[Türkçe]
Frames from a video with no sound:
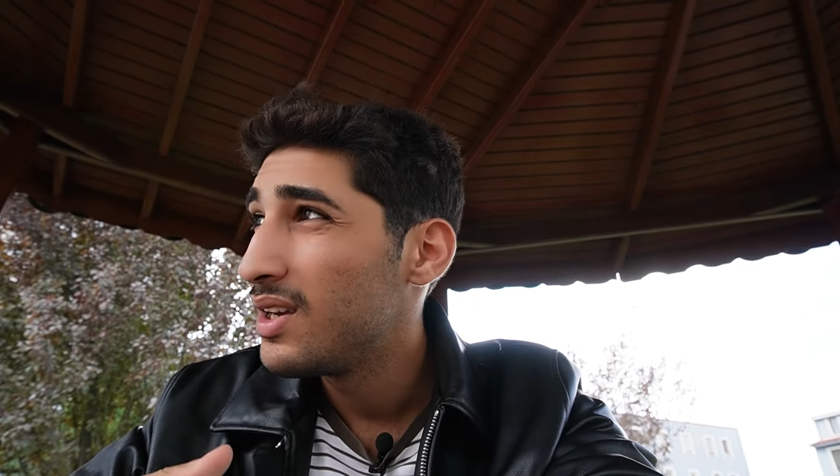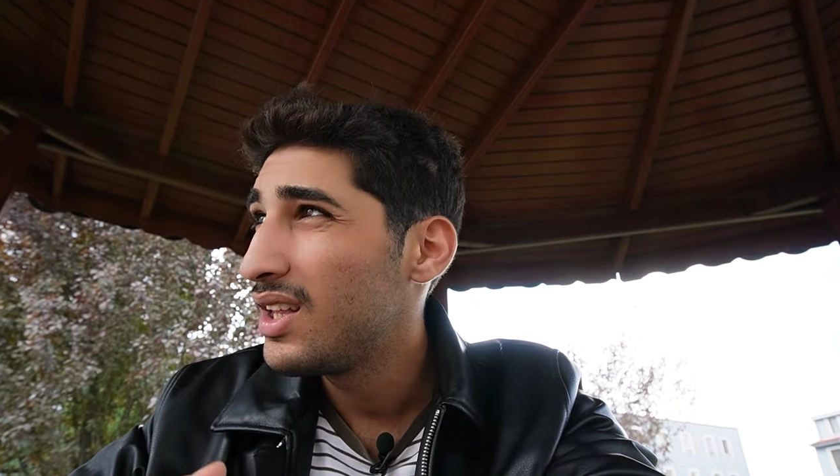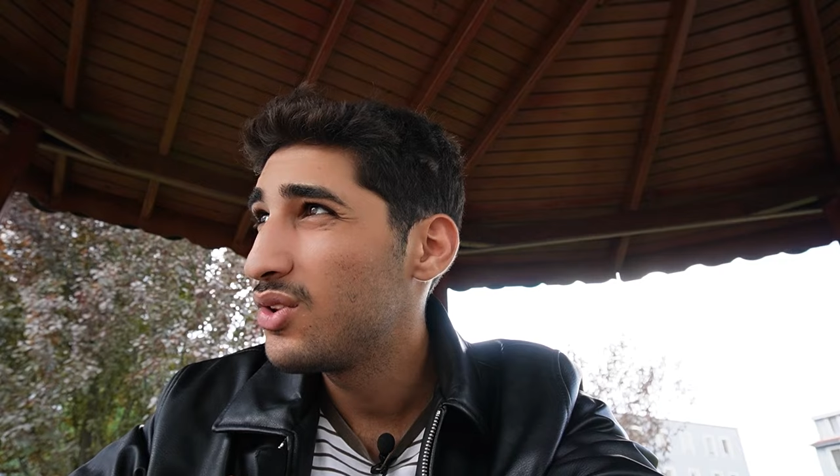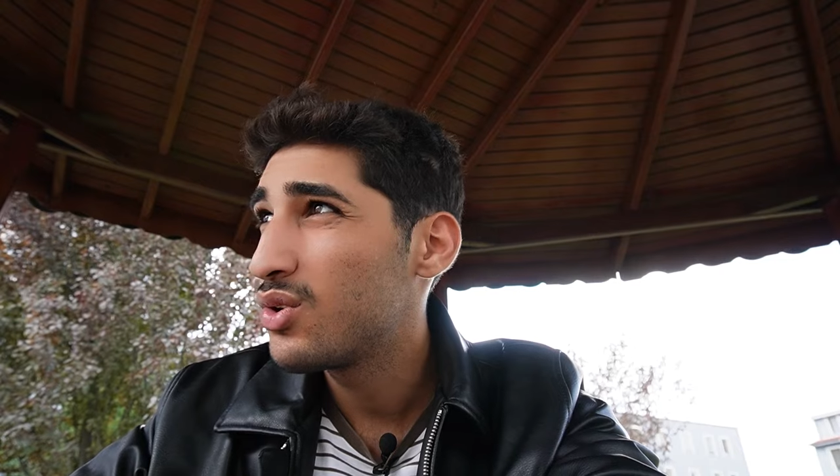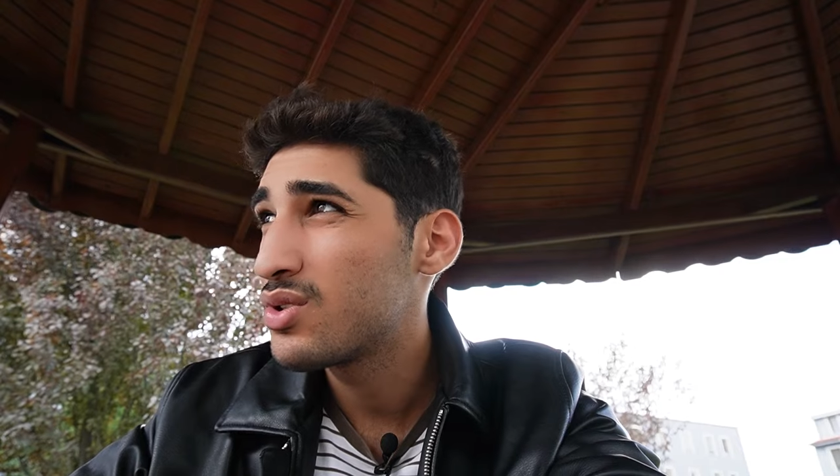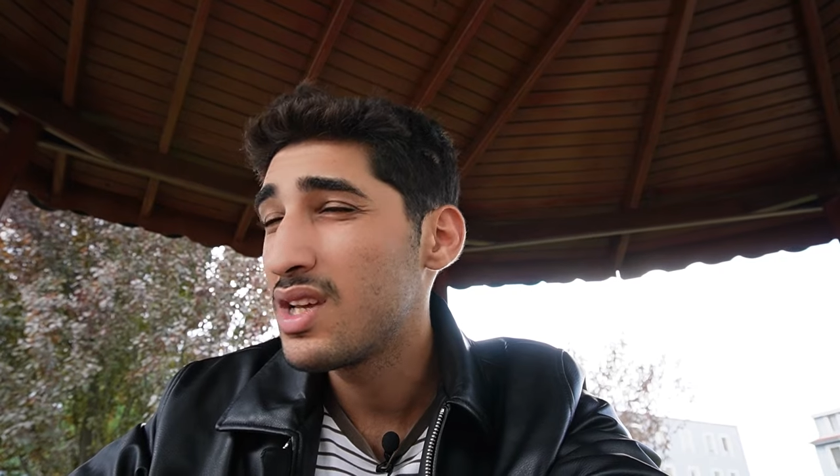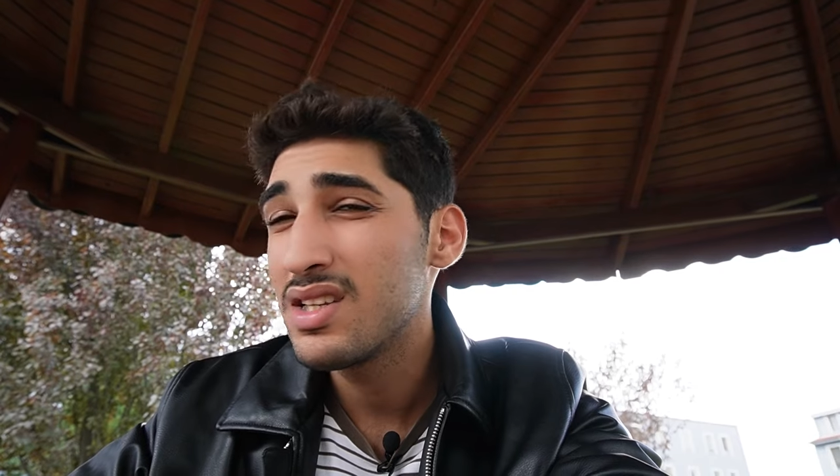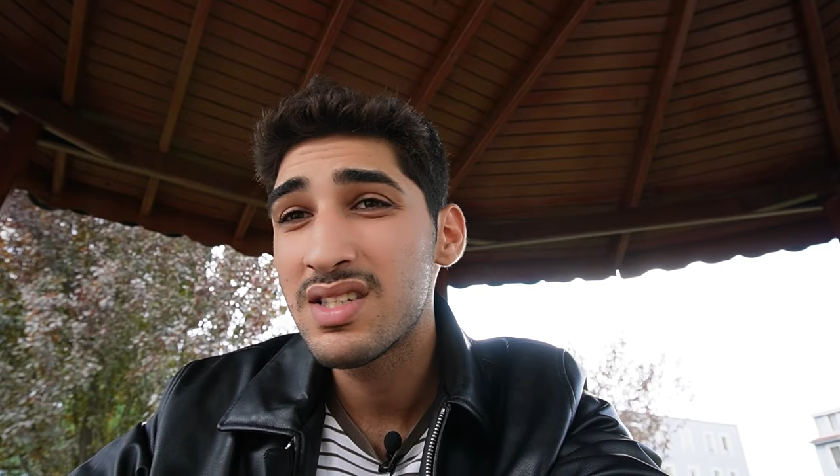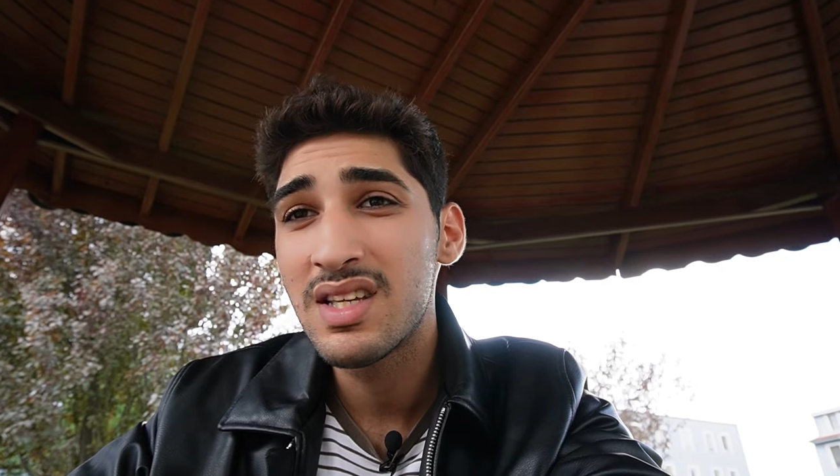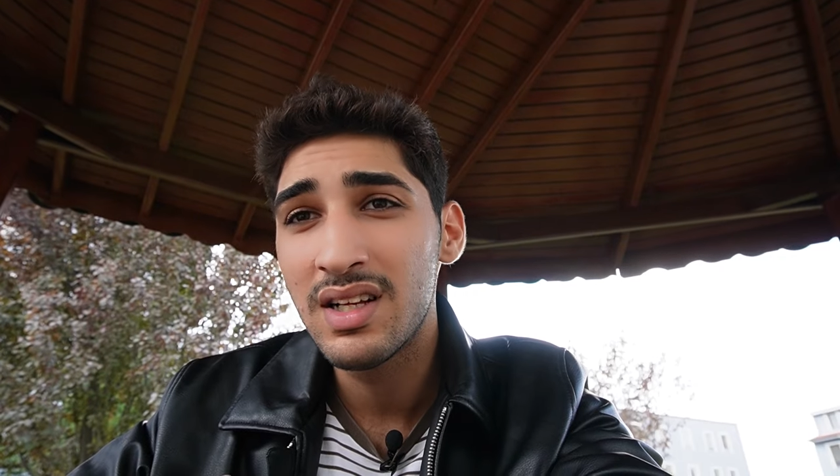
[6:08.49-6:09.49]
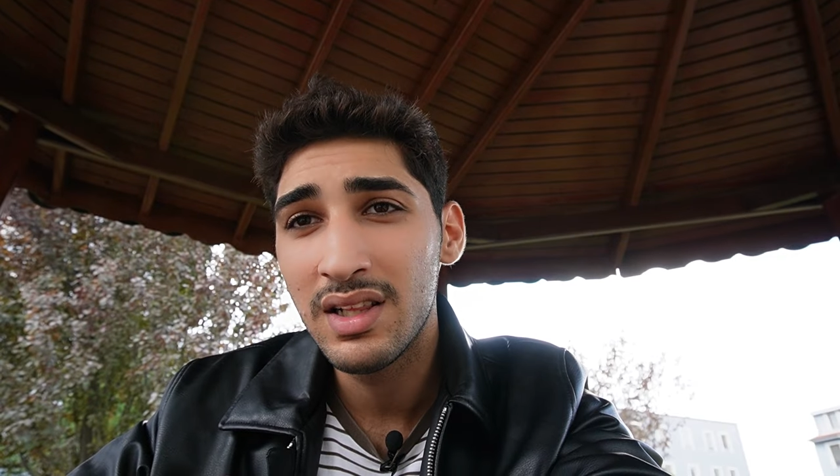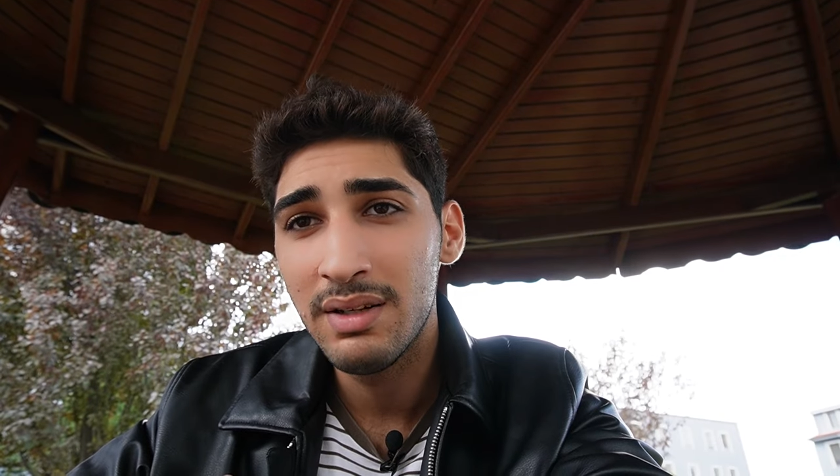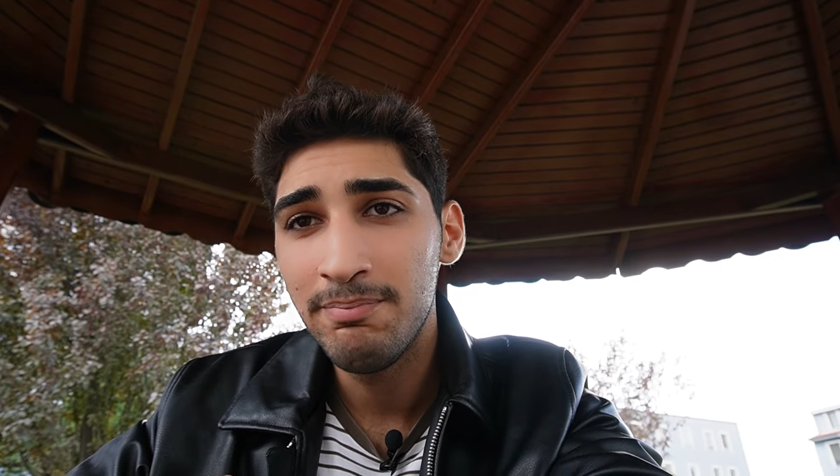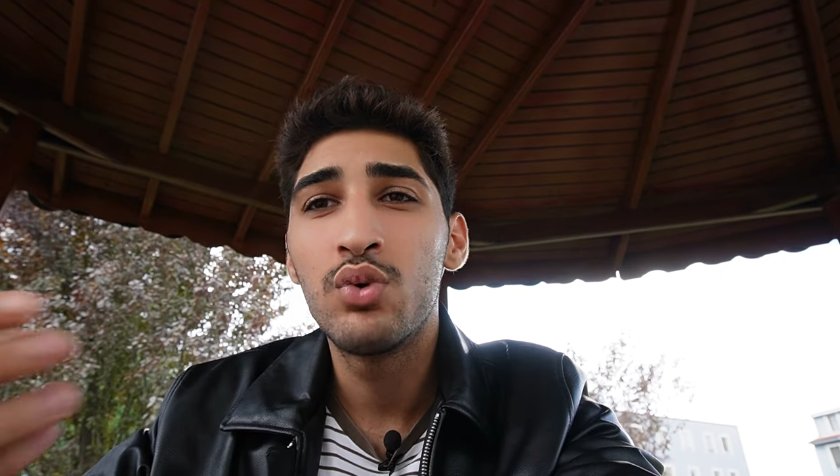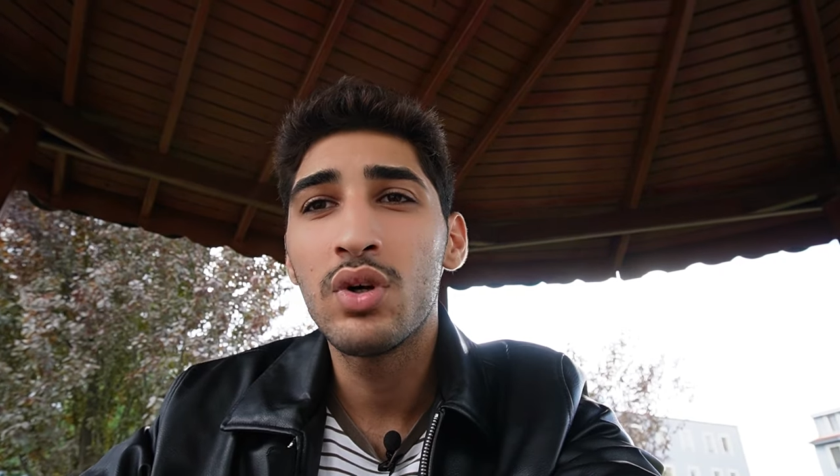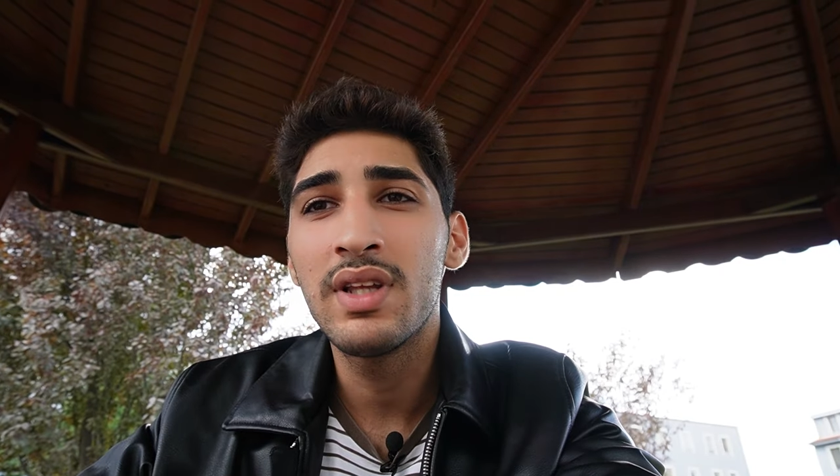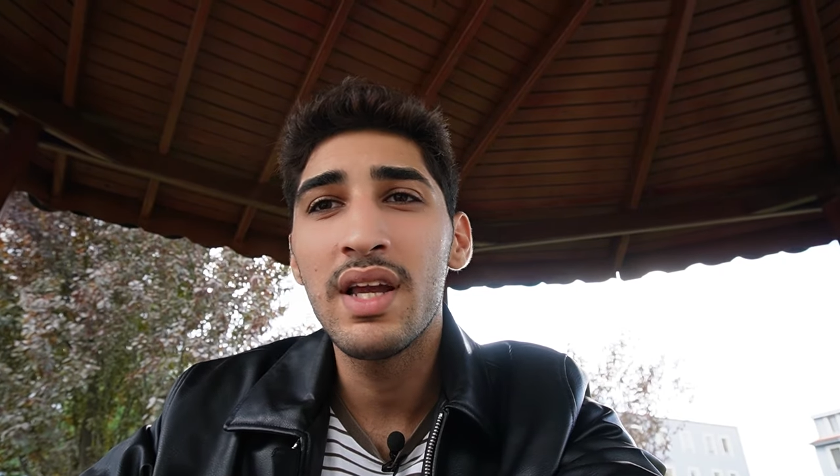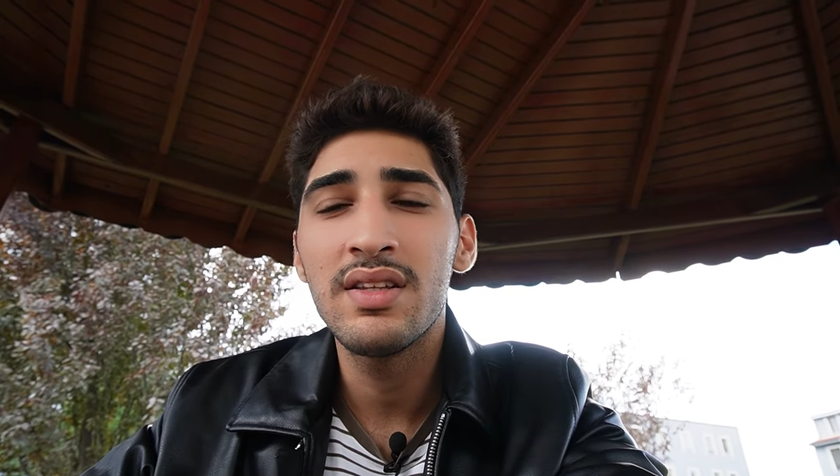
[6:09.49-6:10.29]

Ben de o yüzden sıkıldım. Burada